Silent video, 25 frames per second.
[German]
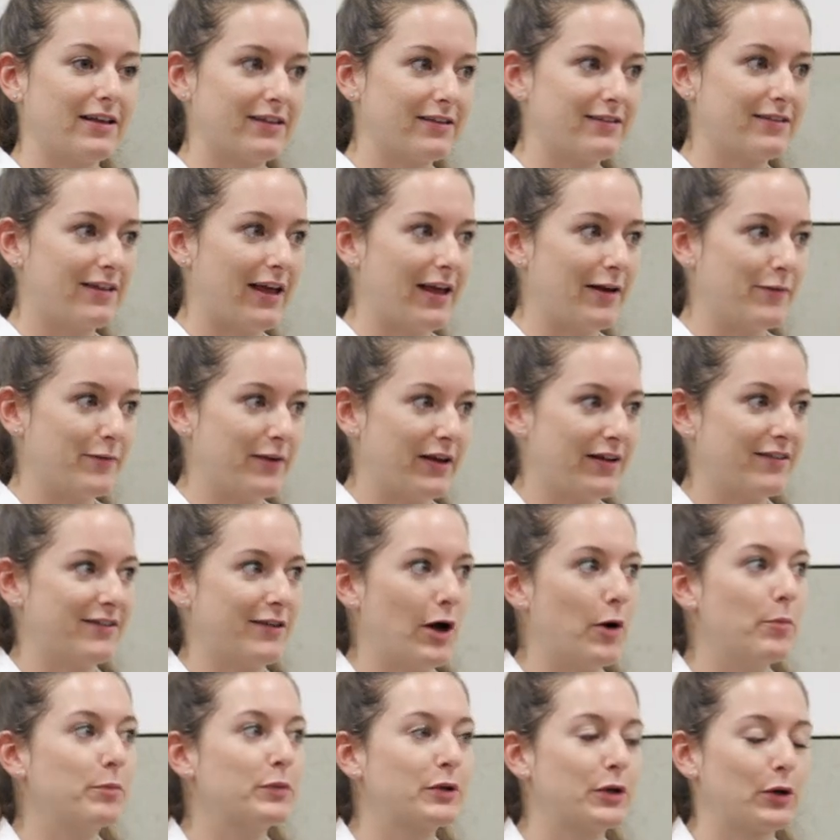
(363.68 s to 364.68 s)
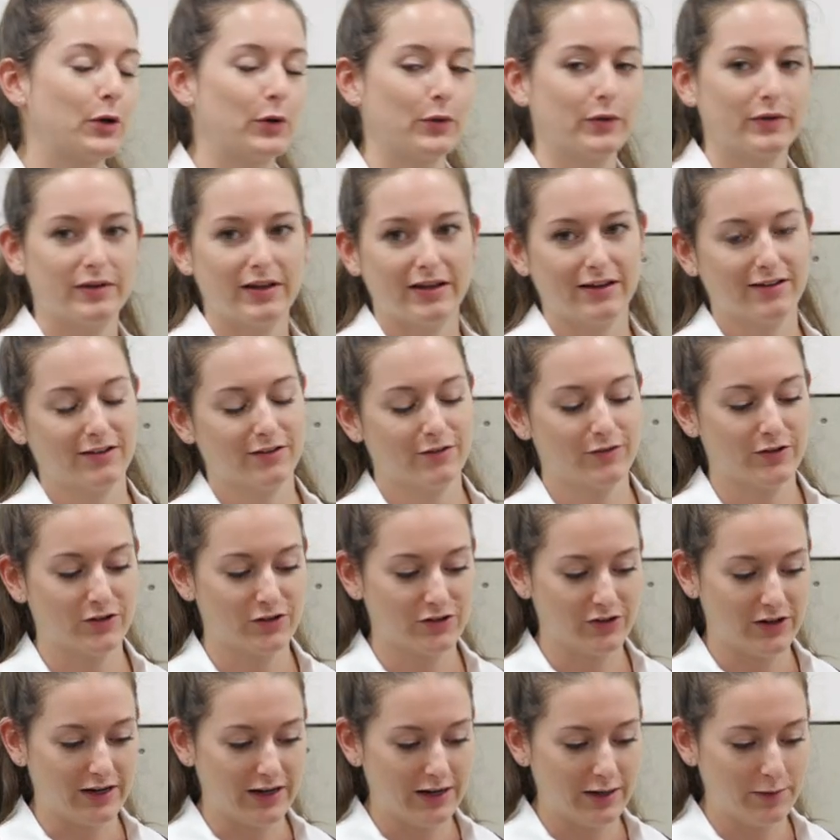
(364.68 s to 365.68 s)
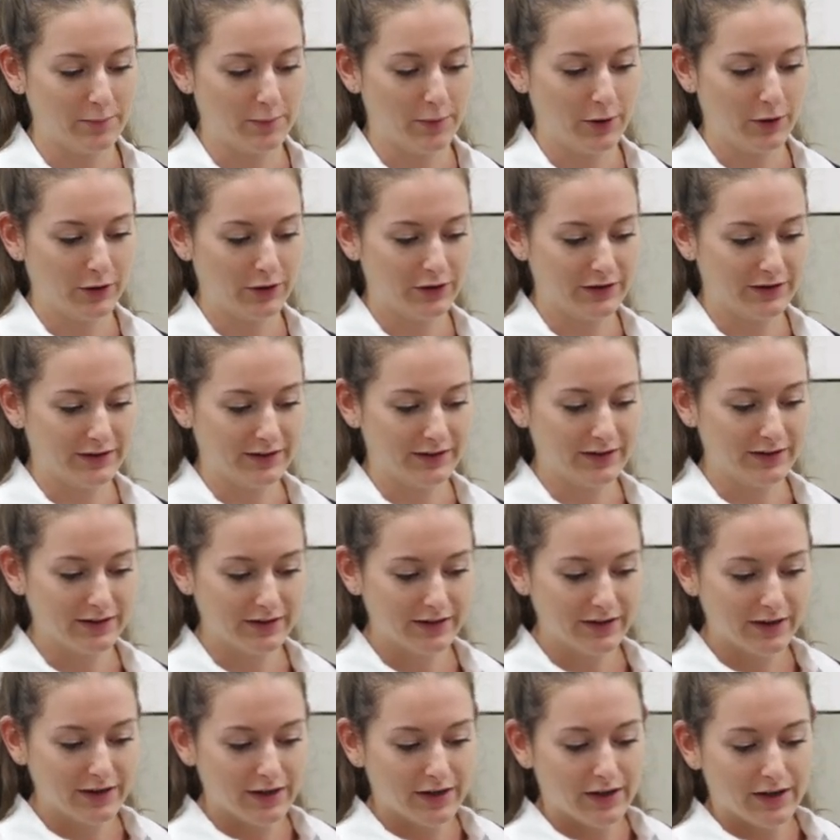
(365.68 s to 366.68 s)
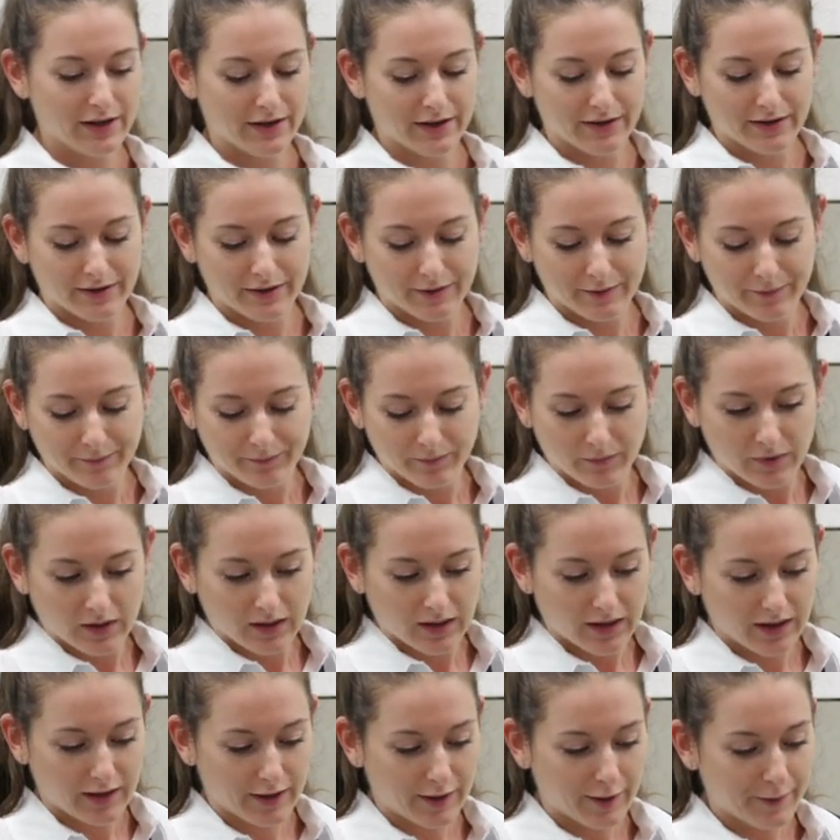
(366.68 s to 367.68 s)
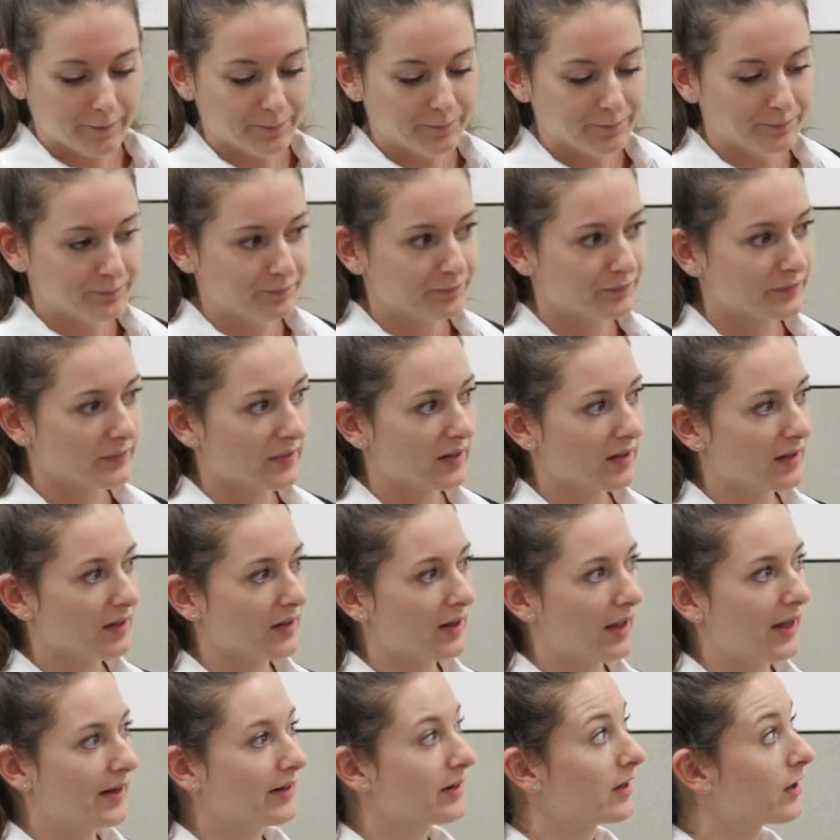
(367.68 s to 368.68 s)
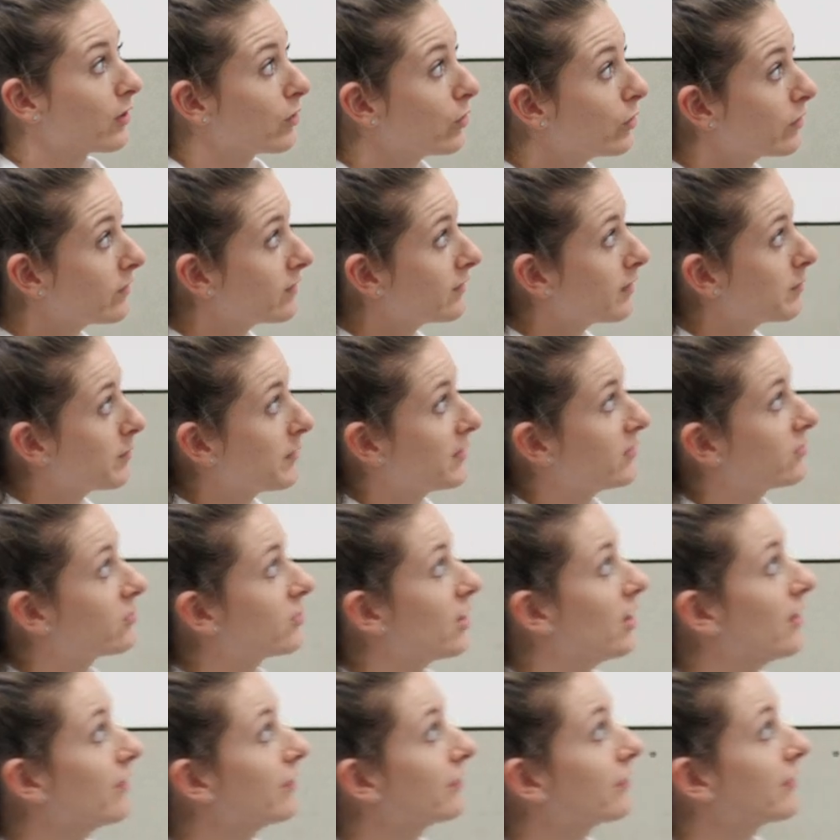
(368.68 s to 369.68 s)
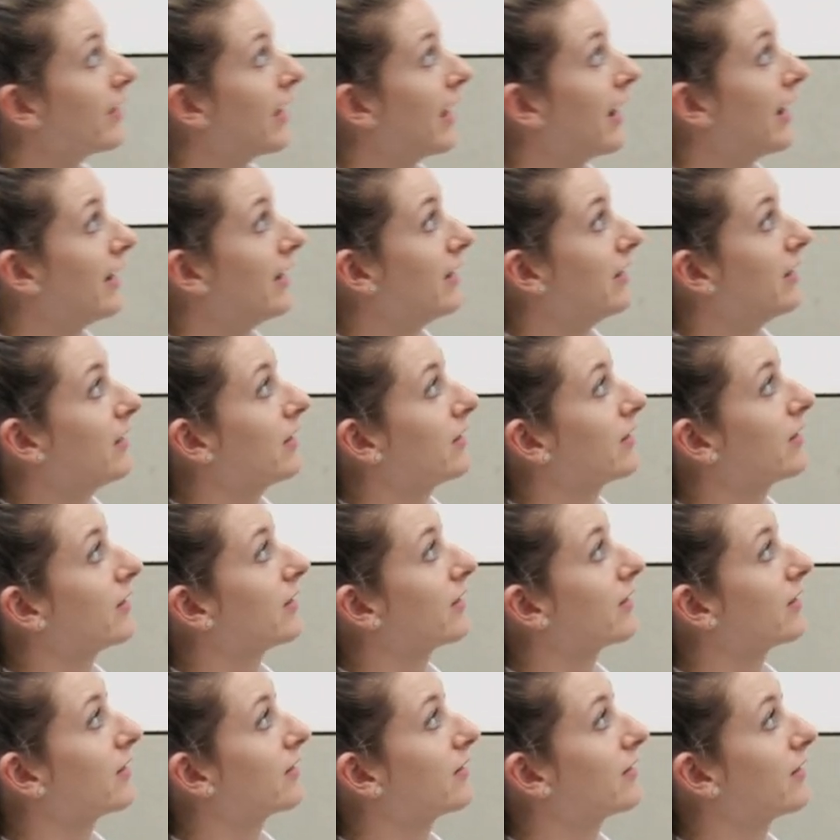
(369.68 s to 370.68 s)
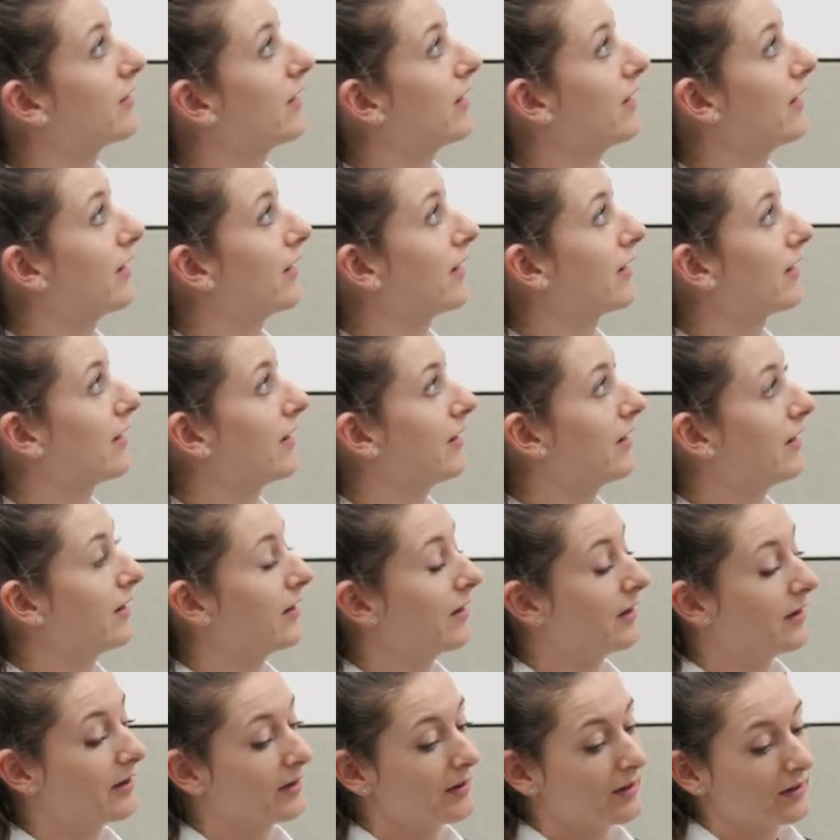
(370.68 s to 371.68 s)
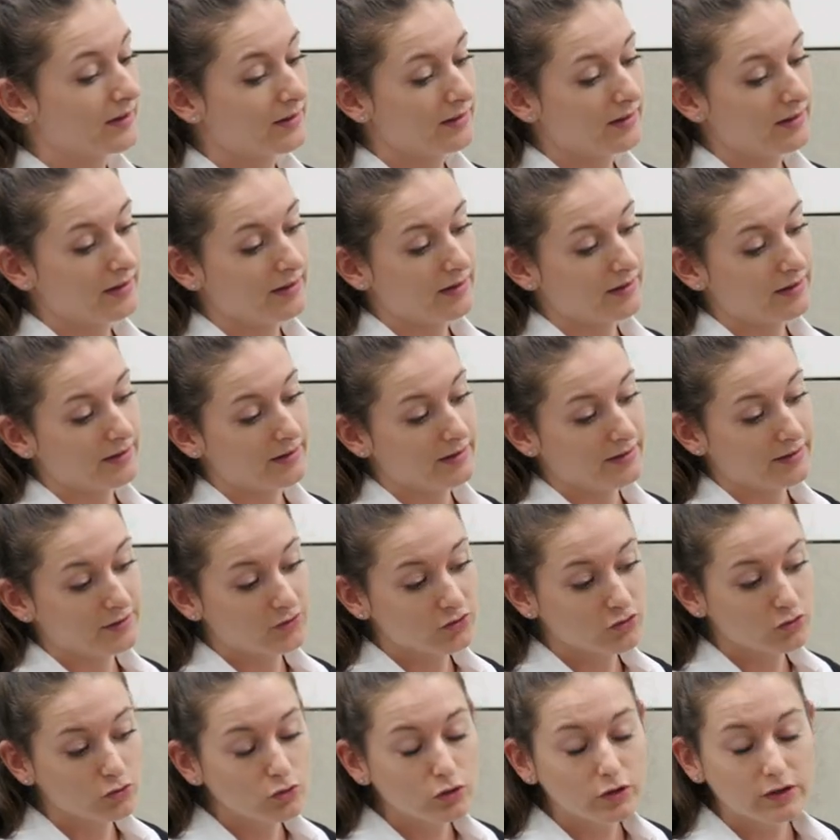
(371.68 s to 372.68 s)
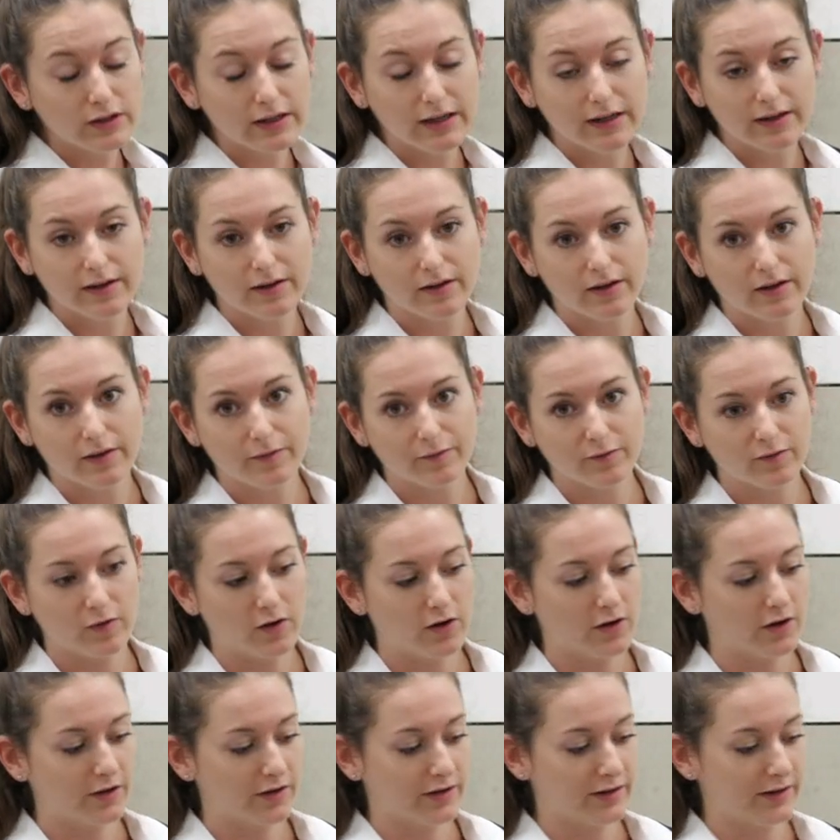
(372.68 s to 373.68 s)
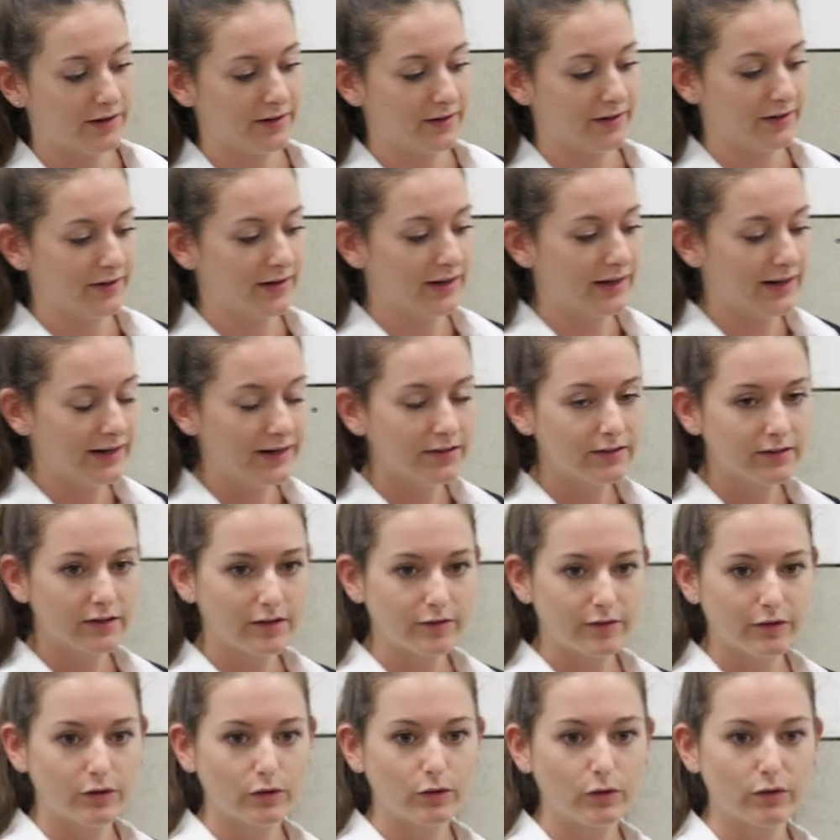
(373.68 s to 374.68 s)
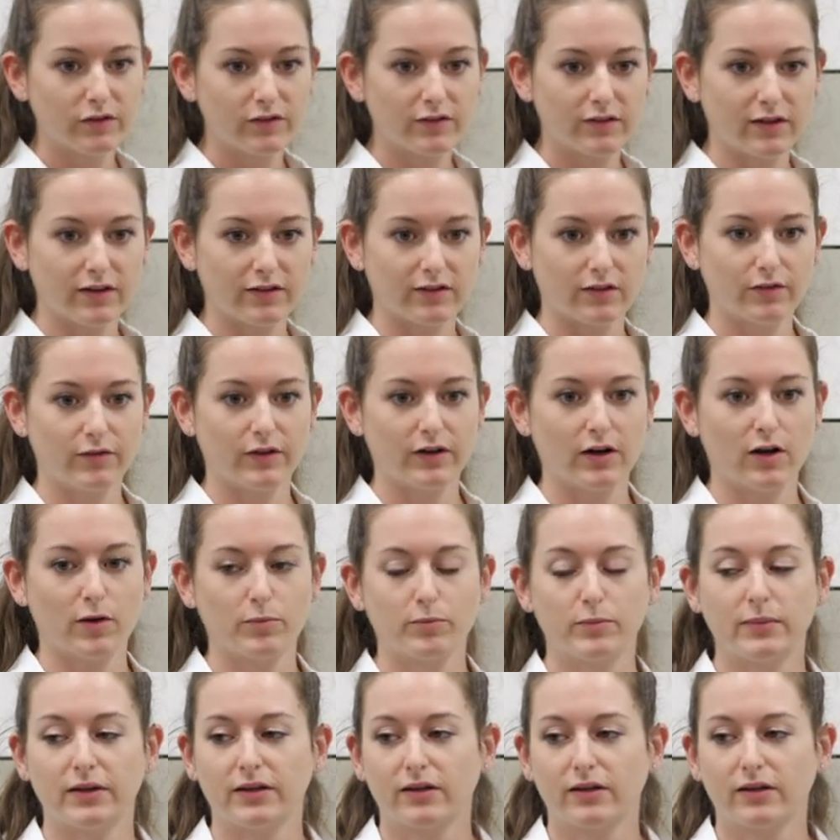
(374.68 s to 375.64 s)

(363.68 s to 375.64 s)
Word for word: seinem Gesamtkontext verstehen möchten. Ähm, ein großer Bestandteil der, äh, der äh, Studie waren Interviews. Also wir haben